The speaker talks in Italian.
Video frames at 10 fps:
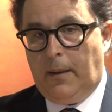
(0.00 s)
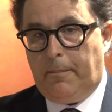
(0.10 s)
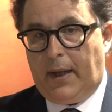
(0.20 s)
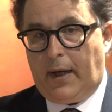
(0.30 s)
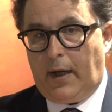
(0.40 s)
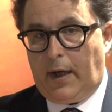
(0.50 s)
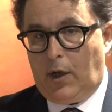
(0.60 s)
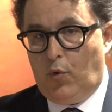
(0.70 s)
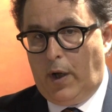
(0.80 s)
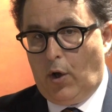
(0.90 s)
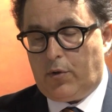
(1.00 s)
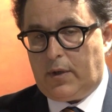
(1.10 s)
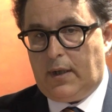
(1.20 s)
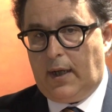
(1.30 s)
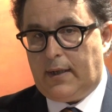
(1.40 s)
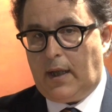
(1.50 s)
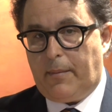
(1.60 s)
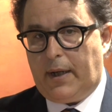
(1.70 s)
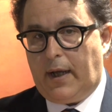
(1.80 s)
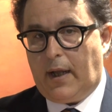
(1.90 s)
per i due lotti delle
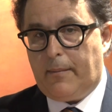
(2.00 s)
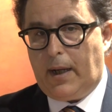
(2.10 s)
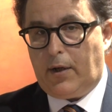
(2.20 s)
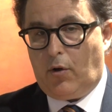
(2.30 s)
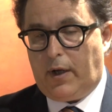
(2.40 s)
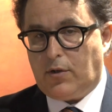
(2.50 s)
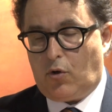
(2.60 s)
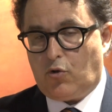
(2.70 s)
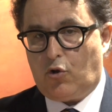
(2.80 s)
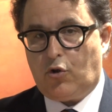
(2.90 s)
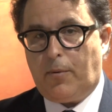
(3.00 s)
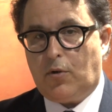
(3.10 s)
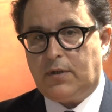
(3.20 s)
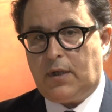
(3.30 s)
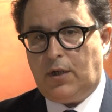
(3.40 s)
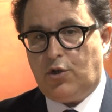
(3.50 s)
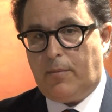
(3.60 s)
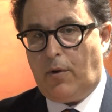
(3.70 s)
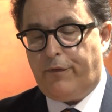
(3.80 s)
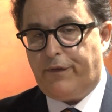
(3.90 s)
terme di Caramanico che sono sottoposti
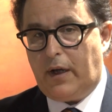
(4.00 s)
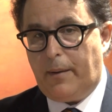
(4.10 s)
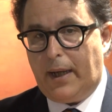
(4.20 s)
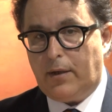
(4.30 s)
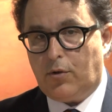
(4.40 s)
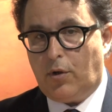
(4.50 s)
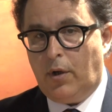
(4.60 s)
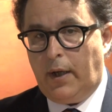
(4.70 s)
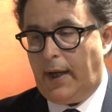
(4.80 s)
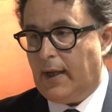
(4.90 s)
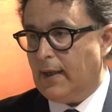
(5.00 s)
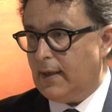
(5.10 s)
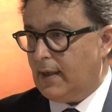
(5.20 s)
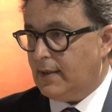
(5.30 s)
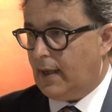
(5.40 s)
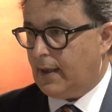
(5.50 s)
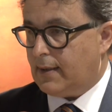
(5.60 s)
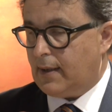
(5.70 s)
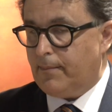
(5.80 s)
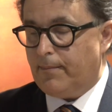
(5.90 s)
diciamo, a un fallimento è andata
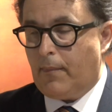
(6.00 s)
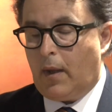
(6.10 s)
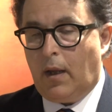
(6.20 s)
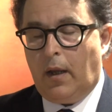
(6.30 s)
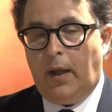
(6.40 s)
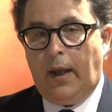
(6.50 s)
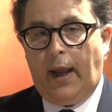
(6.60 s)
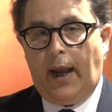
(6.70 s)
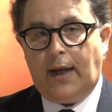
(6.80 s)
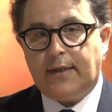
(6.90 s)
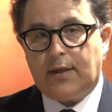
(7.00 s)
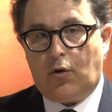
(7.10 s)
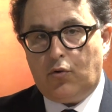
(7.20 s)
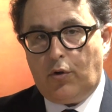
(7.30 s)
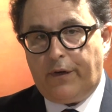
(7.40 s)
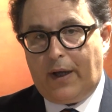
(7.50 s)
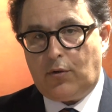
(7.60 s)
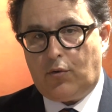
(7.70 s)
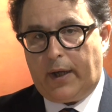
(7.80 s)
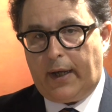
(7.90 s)
deserta. E il secondo
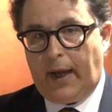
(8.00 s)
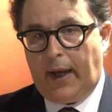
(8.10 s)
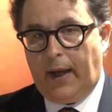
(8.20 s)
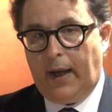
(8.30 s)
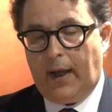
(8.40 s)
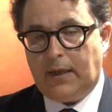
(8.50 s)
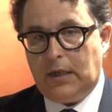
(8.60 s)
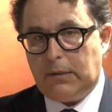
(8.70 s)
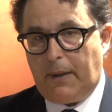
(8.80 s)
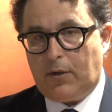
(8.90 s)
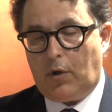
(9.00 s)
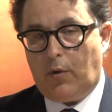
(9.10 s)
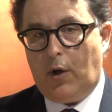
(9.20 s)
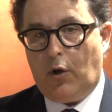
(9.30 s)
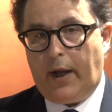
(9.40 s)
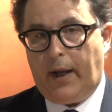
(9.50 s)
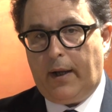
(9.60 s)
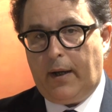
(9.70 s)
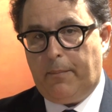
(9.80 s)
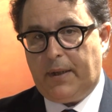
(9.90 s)
fatto è che a dispetto di quello che
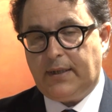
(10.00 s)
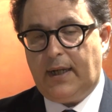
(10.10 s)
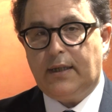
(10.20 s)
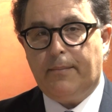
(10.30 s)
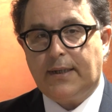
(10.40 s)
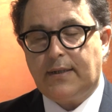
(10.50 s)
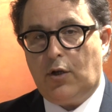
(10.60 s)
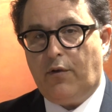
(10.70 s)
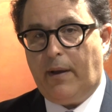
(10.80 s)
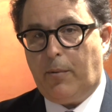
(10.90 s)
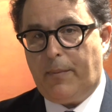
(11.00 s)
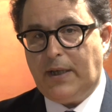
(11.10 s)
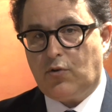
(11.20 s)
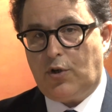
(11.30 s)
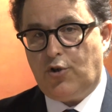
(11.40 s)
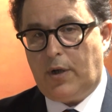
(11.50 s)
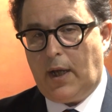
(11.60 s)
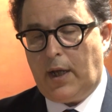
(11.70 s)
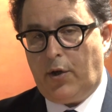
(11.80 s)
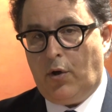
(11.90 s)
il Presidente Marsilio aveva promesso a
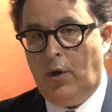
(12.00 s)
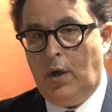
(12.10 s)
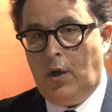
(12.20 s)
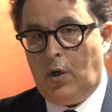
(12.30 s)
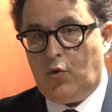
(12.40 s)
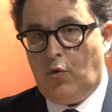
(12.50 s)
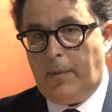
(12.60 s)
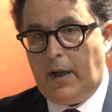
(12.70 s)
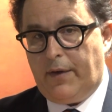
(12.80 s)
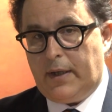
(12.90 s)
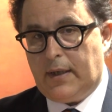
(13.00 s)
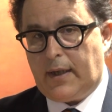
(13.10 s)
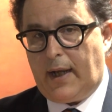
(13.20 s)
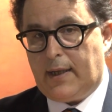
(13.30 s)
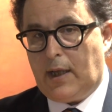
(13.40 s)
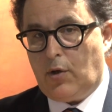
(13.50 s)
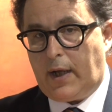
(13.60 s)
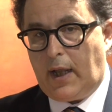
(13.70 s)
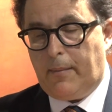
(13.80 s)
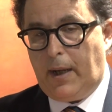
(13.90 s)
gennaio 2023 andando a
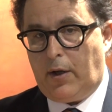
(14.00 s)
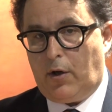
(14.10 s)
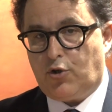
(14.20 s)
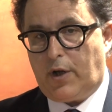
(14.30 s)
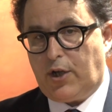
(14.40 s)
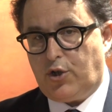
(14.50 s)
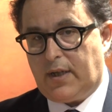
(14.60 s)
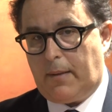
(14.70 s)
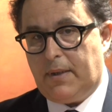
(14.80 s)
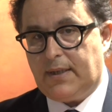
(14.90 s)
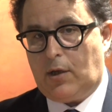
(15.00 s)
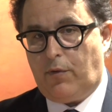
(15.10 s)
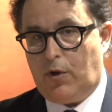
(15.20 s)
Caramanico, cioè che ci sarebbe stato